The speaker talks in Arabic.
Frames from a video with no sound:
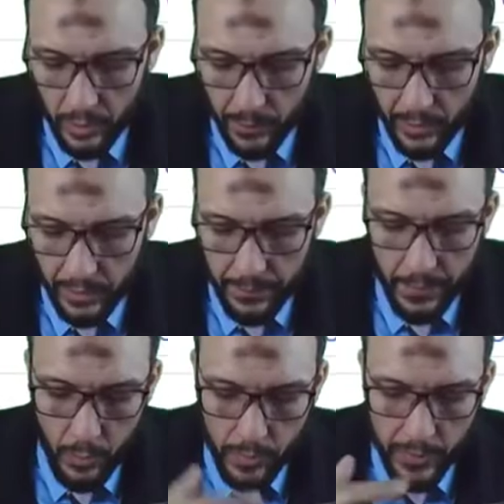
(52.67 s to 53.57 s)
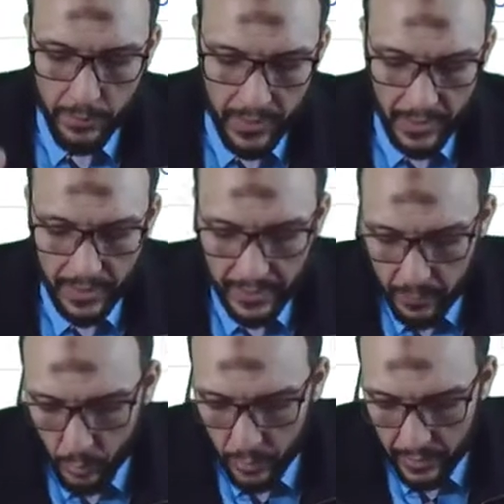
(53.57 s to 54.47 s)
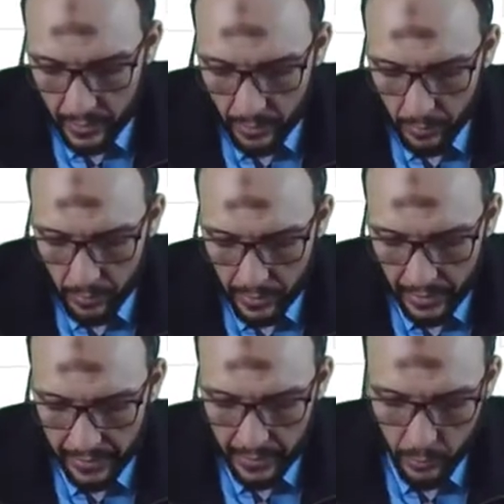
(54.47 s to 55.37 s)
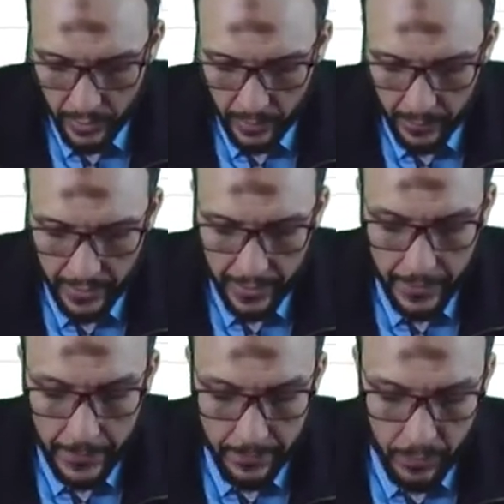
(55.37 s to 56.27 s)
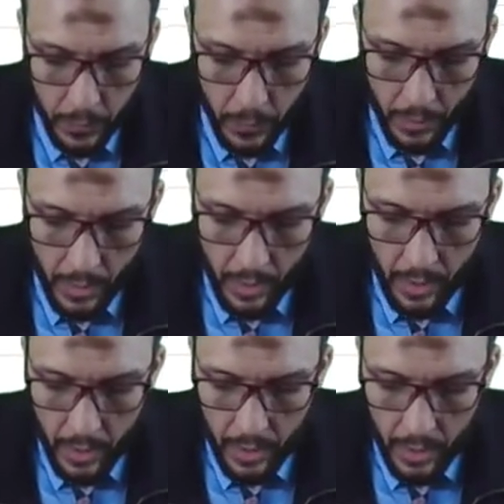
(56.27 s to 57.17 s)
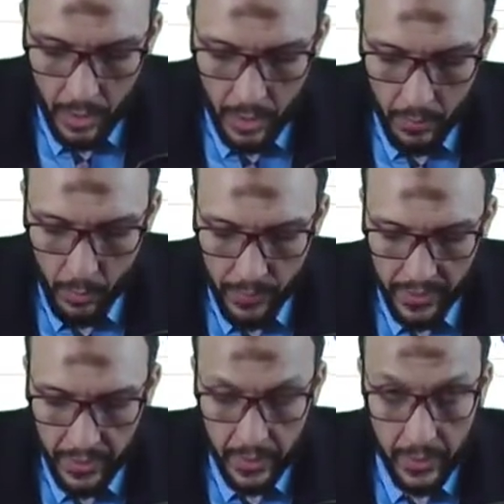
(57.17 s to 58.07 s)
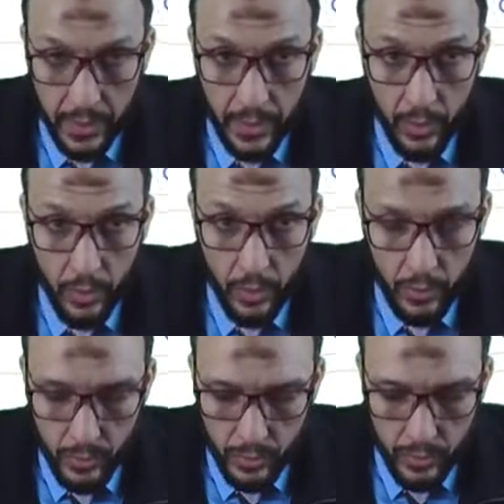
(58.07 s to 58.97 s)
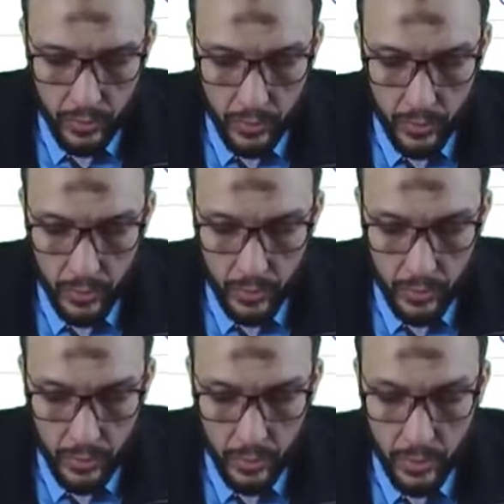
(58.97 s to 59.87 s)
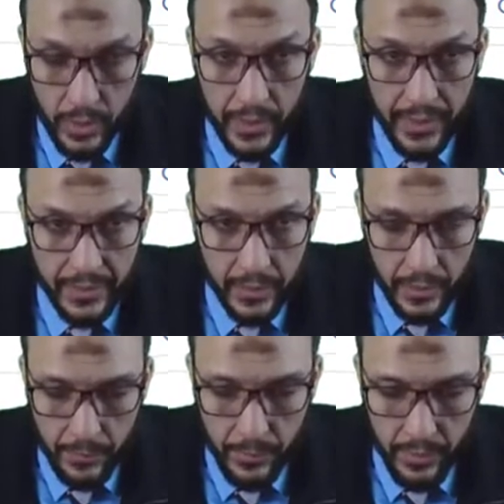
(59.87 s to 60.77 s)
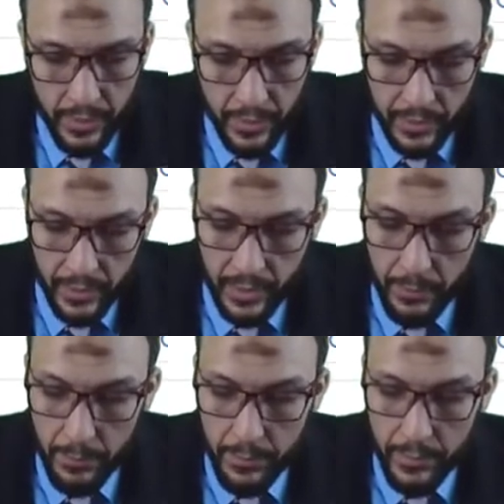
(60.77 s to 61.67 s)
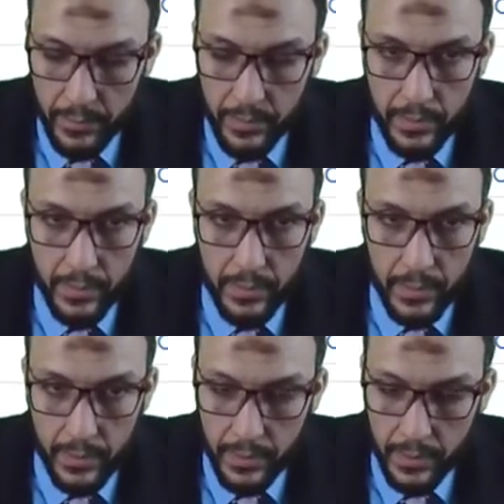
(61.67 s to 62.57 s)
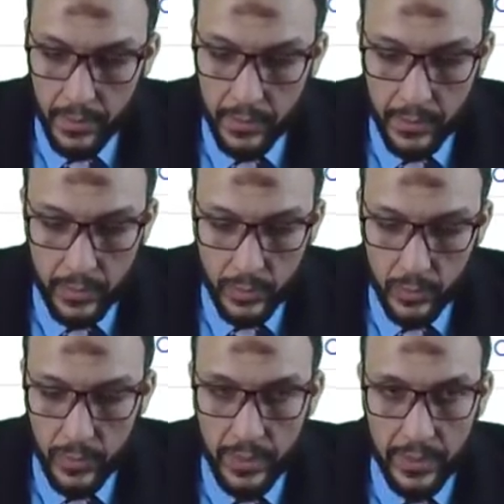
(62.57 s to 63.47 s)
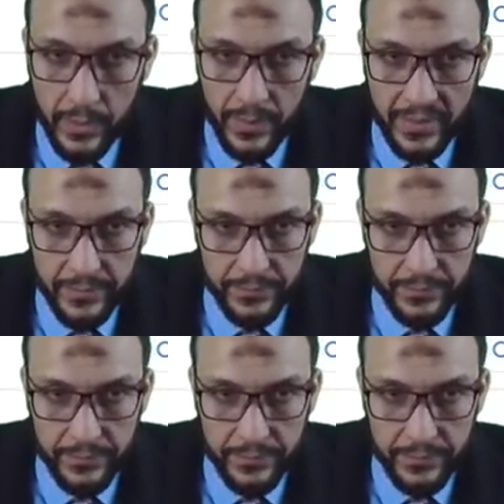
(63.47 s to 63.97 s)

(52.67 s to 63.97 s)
اكبر كم ممكن من الحاجات اللي ممكن او الحاجات اللي ممكن نعملها يعني آه، ممكن آه، اقول له آه، الكاس employee id اندرسكور اي دي مثلا